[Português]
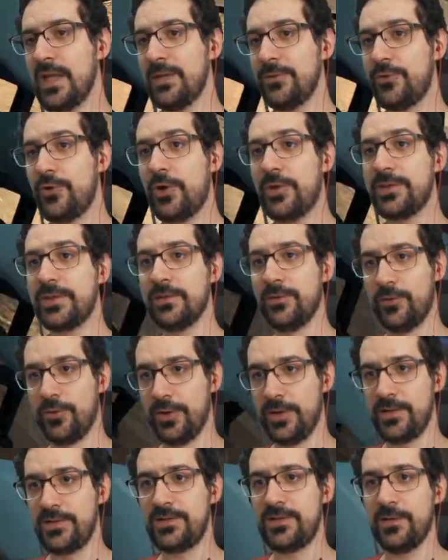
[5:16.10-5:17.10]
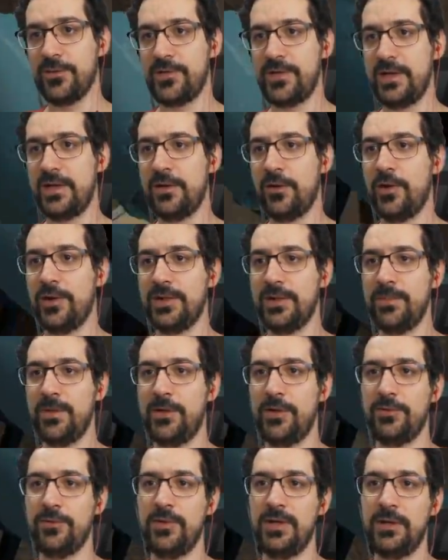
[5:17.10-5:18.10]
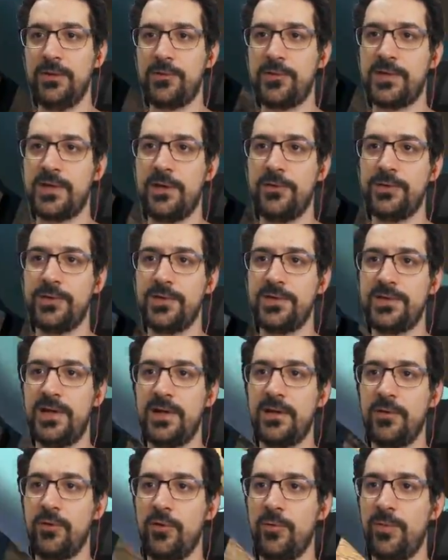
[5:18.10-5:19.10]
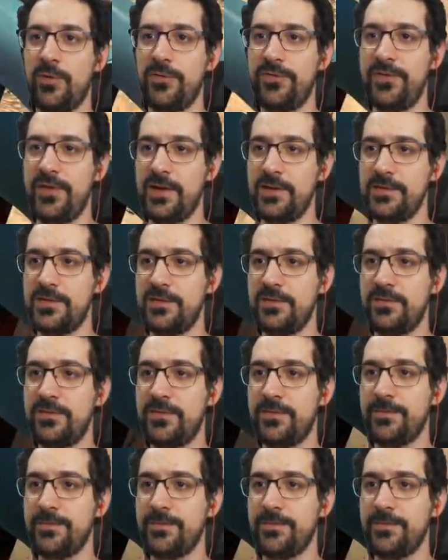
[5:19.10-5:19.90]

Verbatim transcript: Dota 2, eu sei que roda melhor no Linux, Counter-Strike Global Offensive.